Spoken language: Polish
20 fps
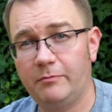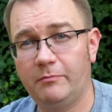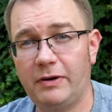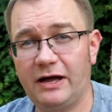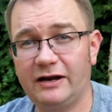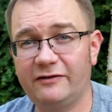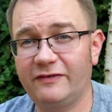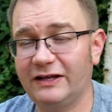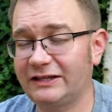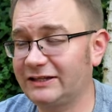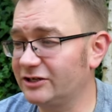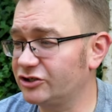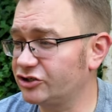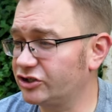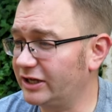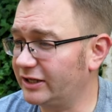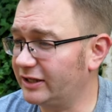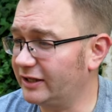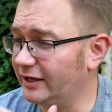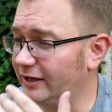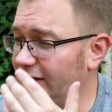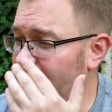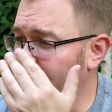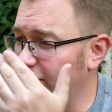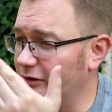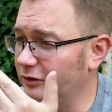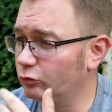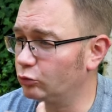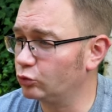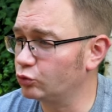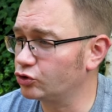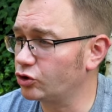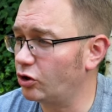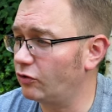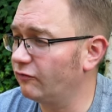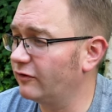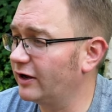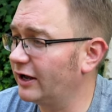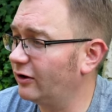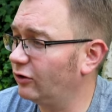Barwa też takie
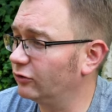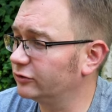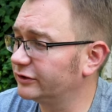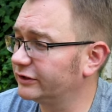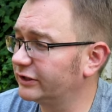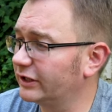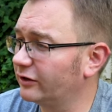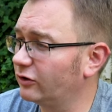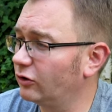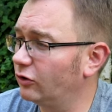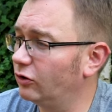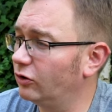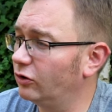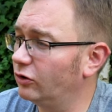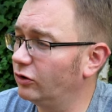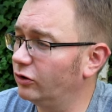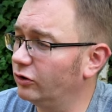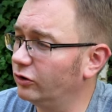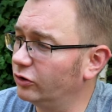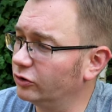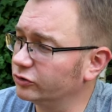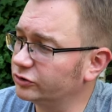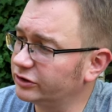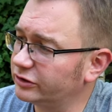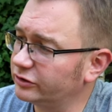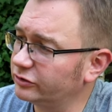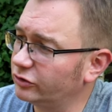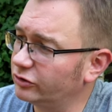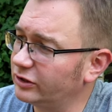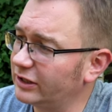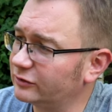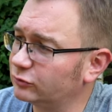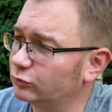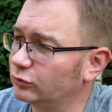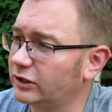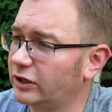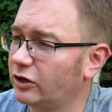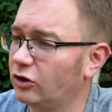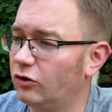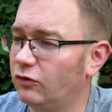różowe od tego, od
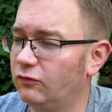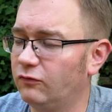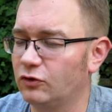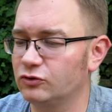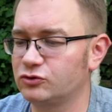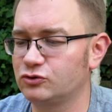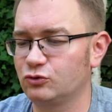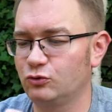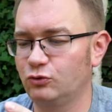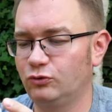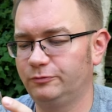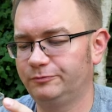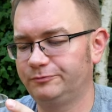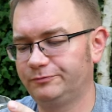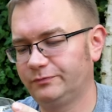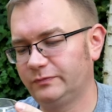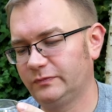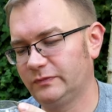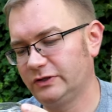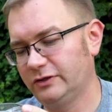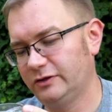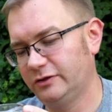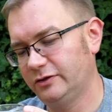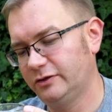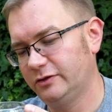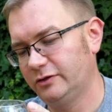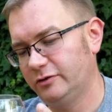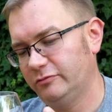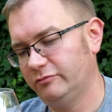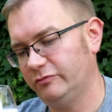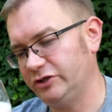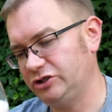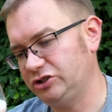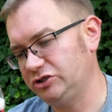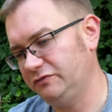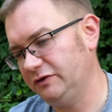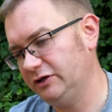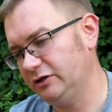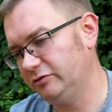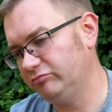dodatku tego owocu
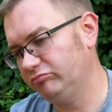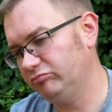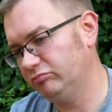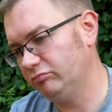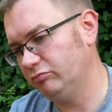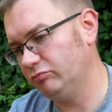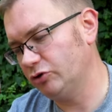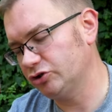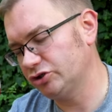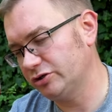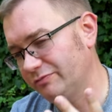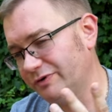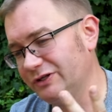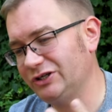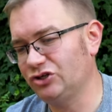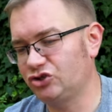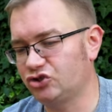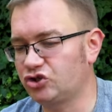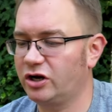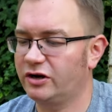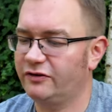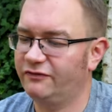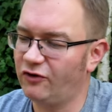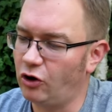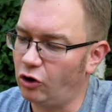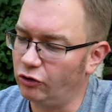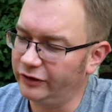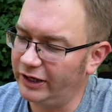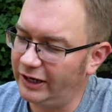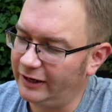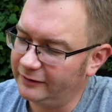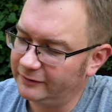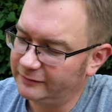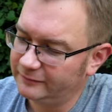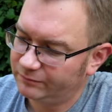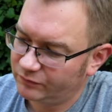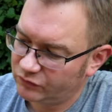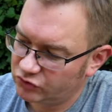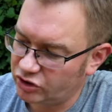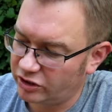właściwie można powiedzieć czerwone,
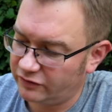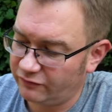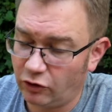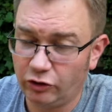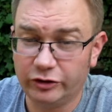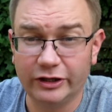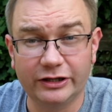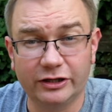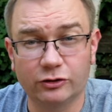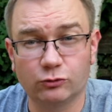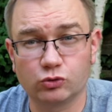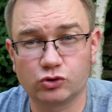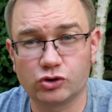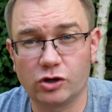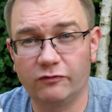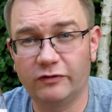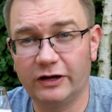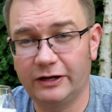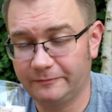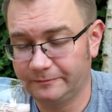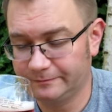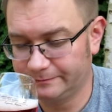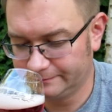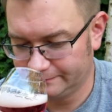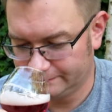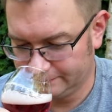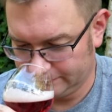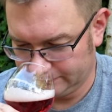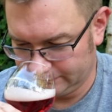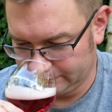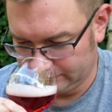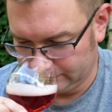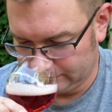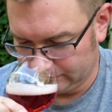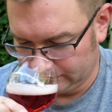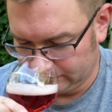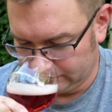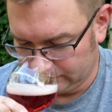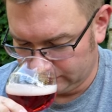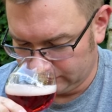czerwone, nie różowe.
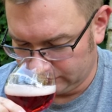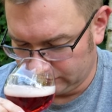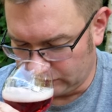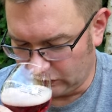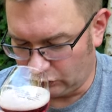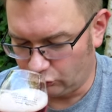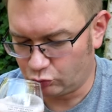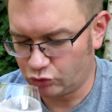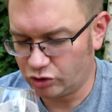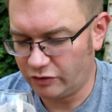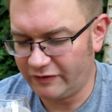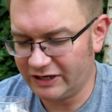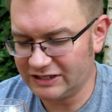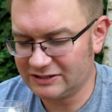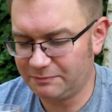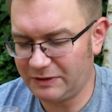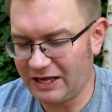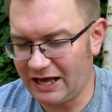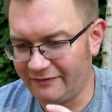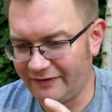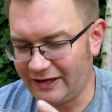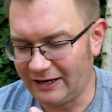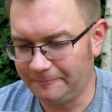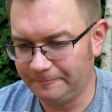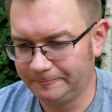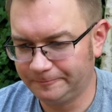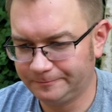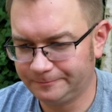Różowa jest piana.